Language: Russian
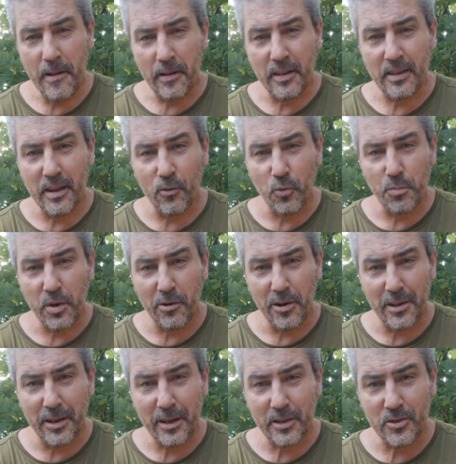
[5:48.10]
когда
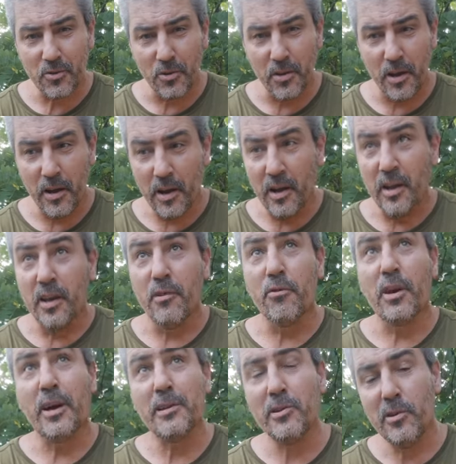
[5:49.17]
оккупировали Херсон? И
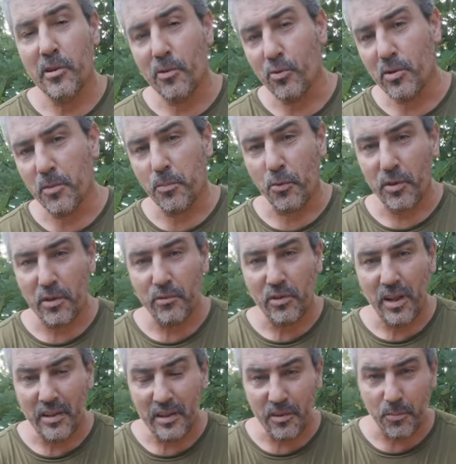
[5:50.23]
выходили люди против
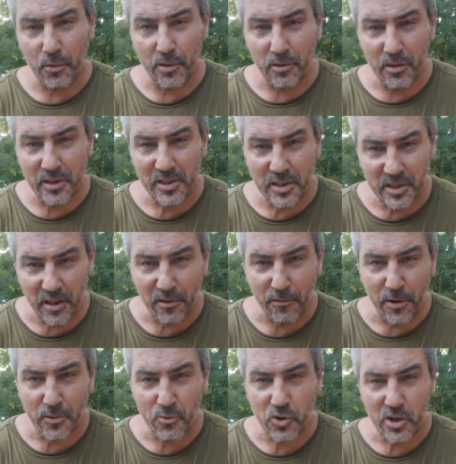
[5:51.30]
танков, против российских
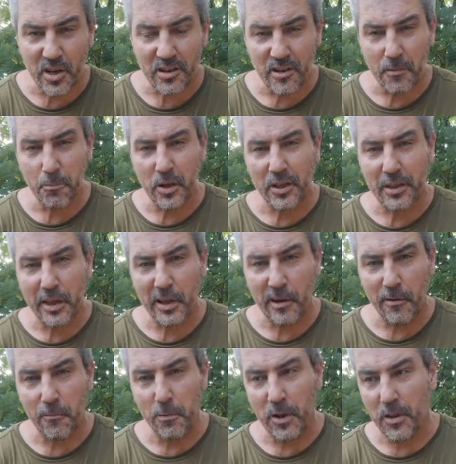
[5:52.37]
вонючих этих
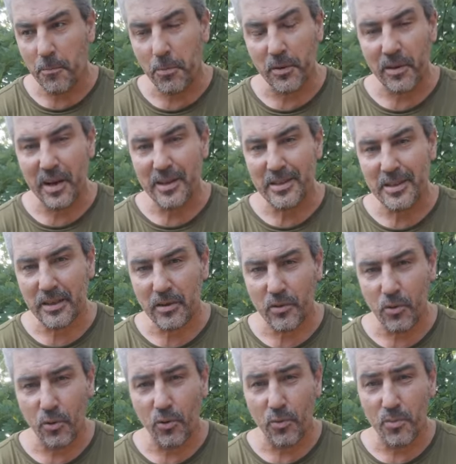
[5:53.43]
БТРов, блин, и пытались их
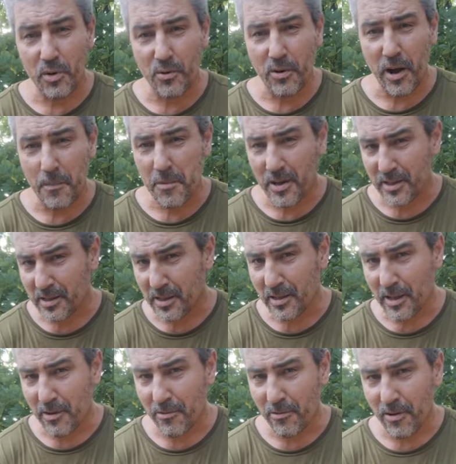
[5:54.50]
голыми руками
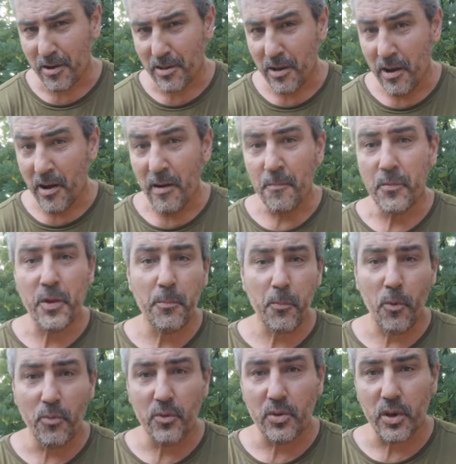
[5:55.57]
останавливать. Не
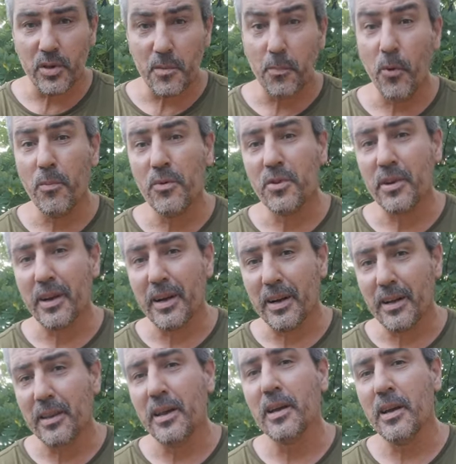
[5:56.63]
помните? Не помните, как
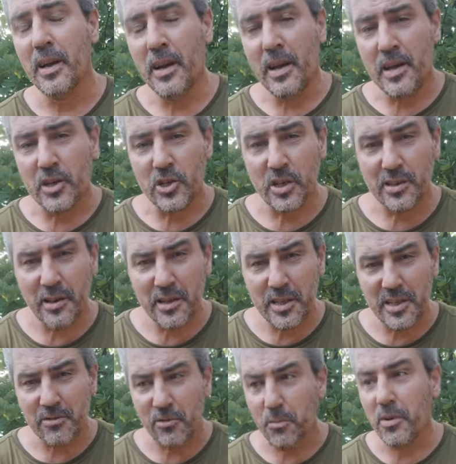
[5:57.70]
эта
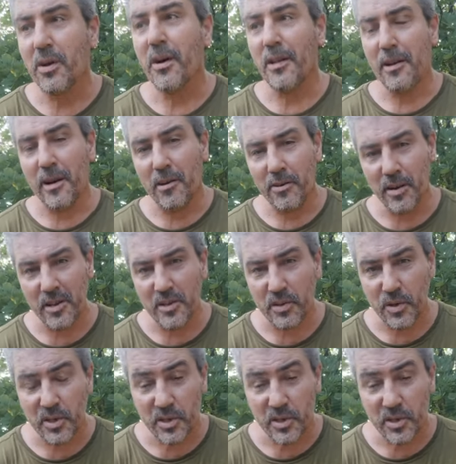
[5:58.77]
жительница выбегала, говорила себе,